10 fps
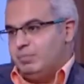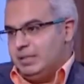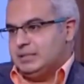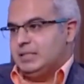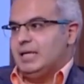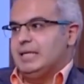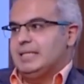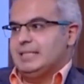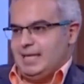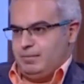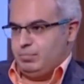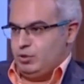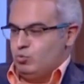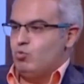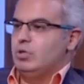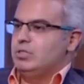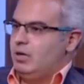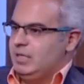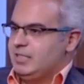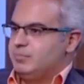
معده الكتاب بيقول دايركت